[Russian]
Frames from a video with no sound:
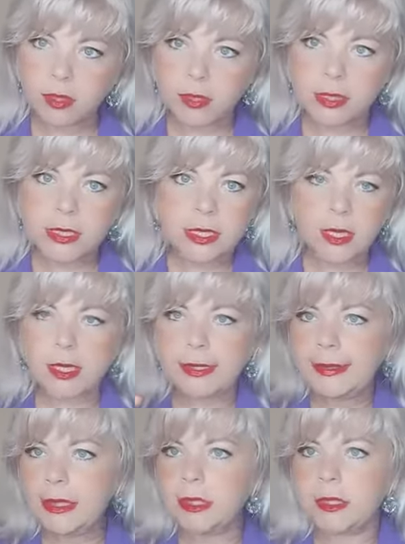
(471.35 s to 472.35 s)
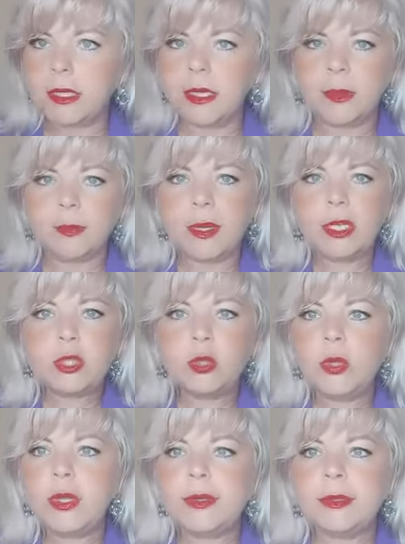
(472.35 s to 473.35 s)
э, не знаю, контейнер, да, там
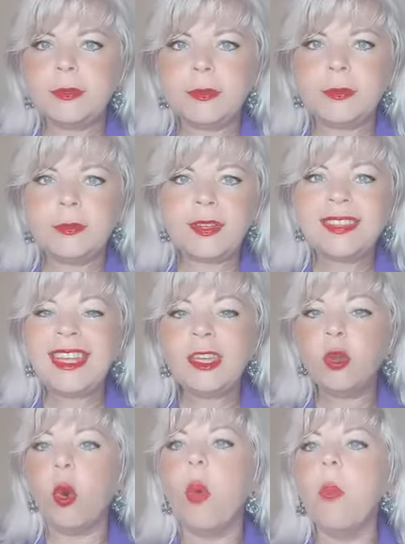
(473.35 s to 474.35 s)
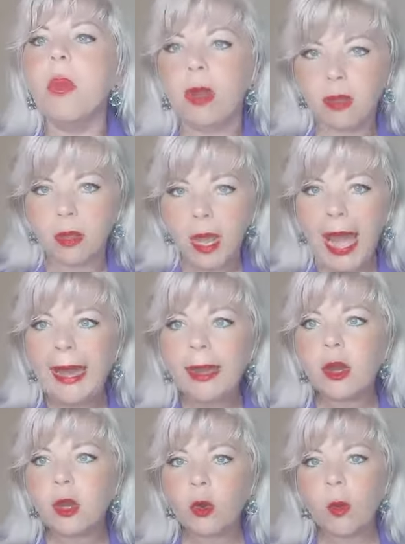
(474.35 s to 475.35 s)
большой э, водоем,
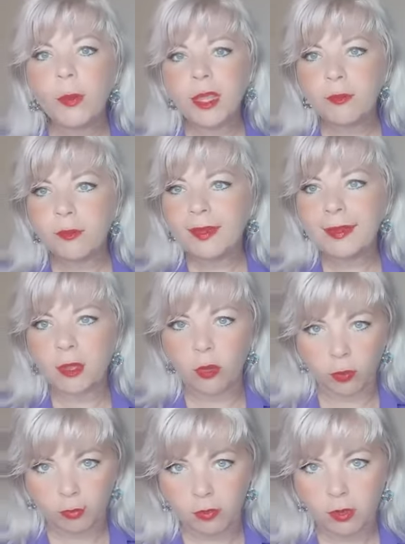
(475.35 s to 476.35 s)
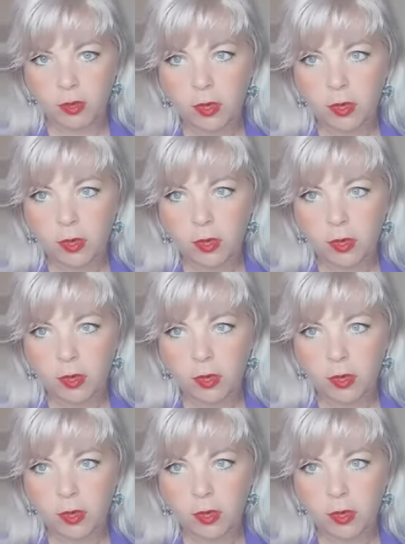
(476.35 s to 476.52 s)
огромный водоем.